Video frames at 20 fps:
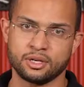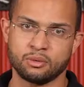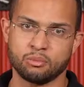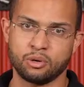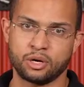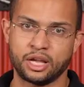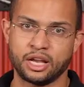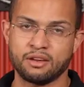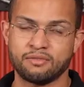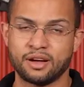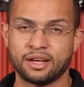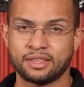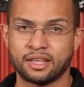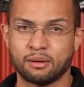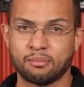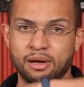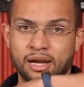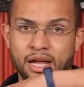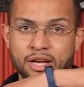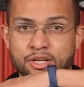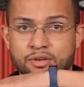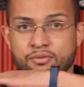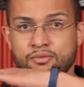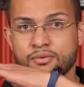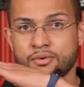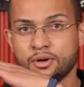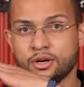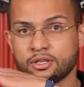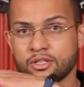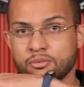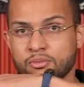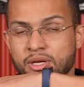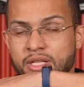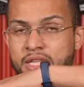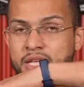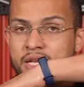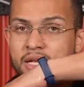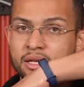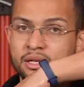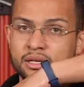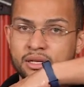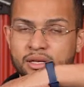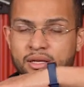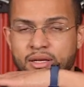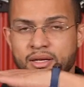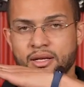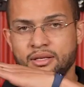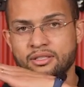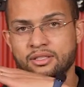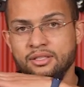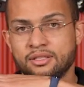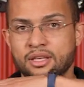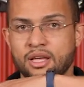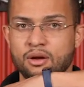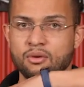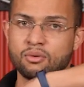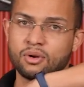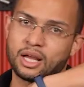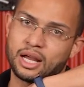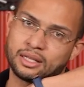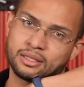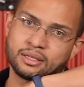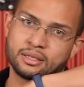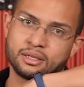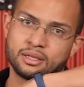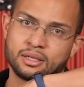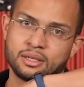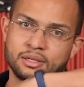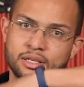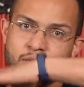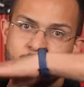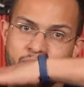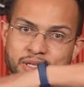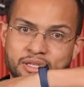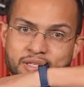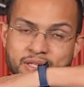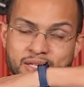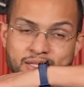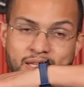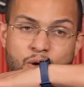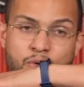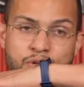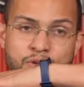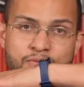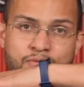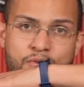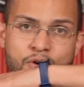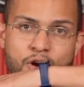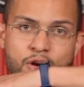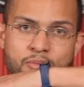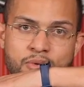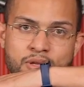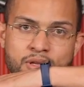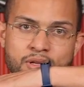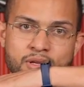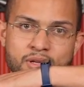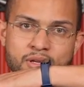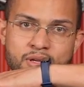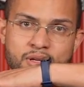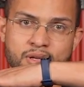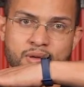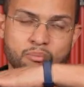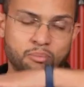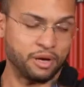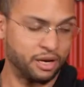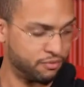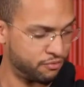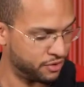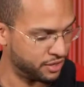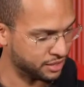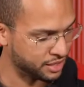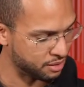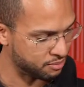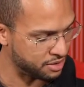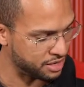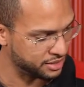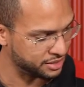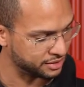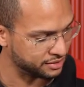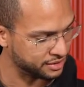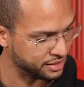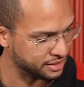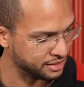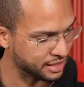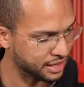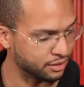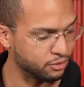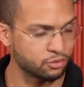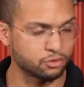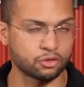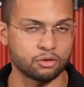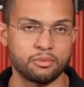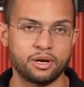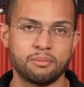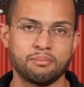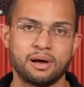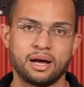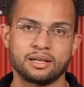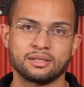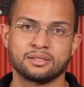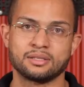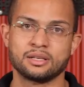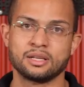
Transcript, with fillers: porque ele vai trabalhar de, de maneira desregulada. Ele precisa estar uniforme, perfeitamente assentado sobre a base.